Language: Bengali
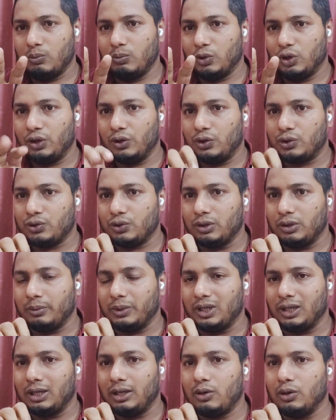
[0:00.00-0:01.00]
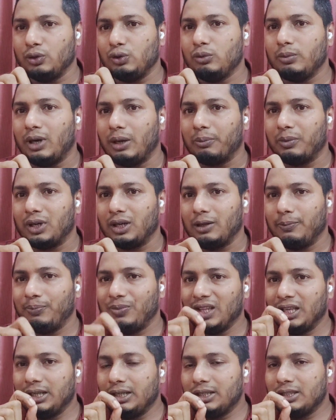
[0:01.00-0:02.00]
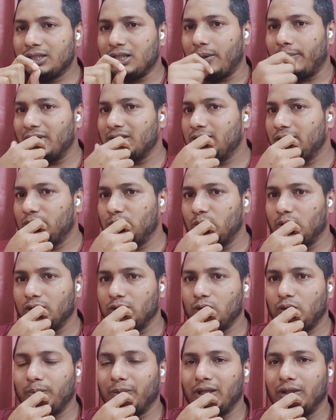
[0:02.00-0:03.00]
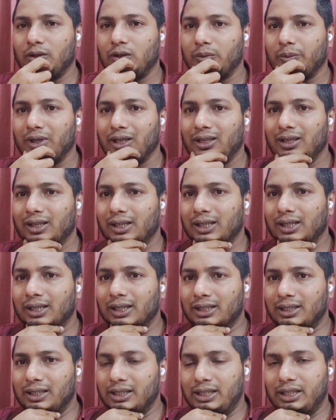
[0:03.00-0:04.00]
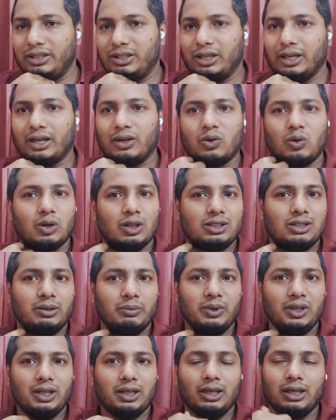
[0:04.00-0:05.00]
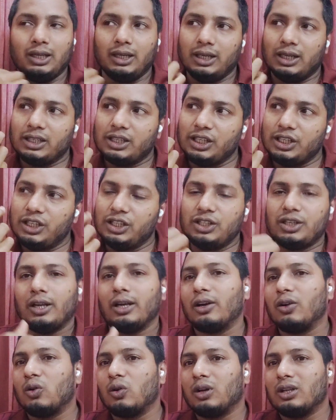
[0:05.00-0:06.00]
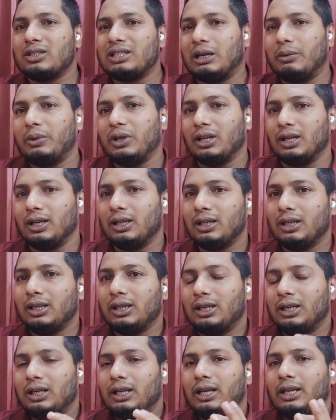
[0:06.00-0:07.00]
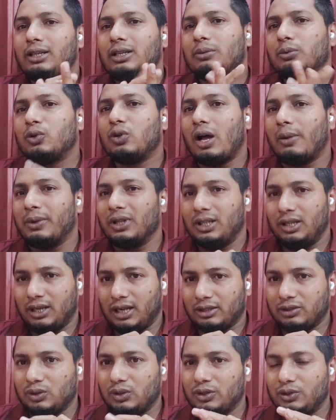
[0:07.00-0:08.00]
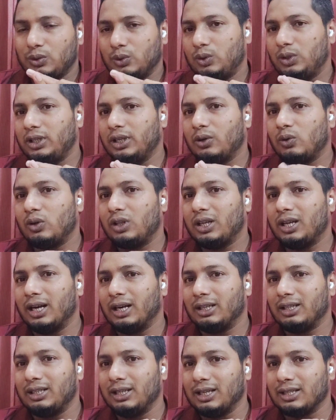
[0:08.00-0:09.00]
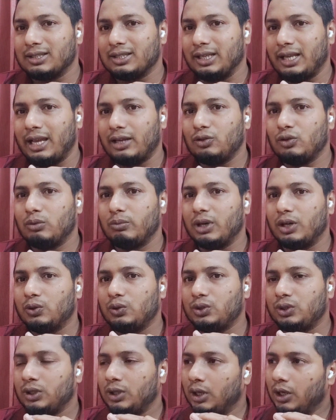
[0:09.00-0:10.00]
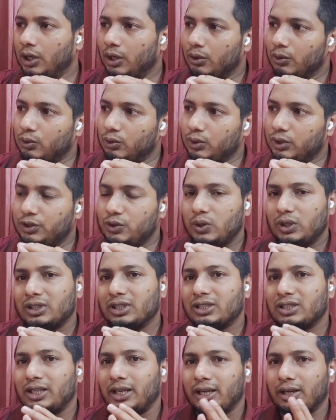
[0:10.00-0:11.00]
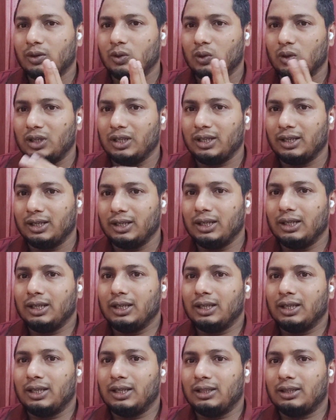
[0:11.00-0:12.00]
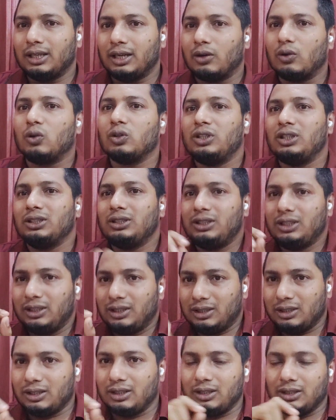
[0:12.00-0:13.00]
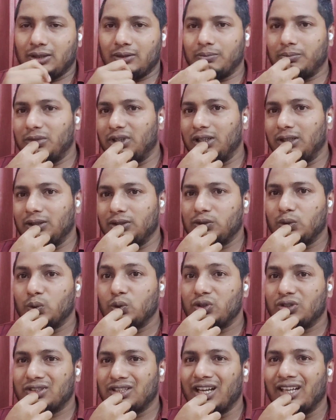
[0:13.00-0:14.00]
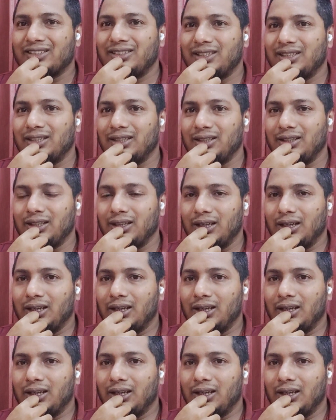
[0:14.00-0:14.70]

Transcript: মনে কষ্ট নেবেন না হয়তোবা আমরা সামাজিক যোগাযোগ মাধ্যমে কি কি শেয়ার করা যাবে কি কি শেয়ার করা যাবে না এটা মনে আমাদের আসলে সত্যিকার অর্থে ঘাটতি আছে একজন মানুষ কোনো কিছু একটা শেয়ার করলে তার অথেন্টিক মানে সোর্স না জেনেই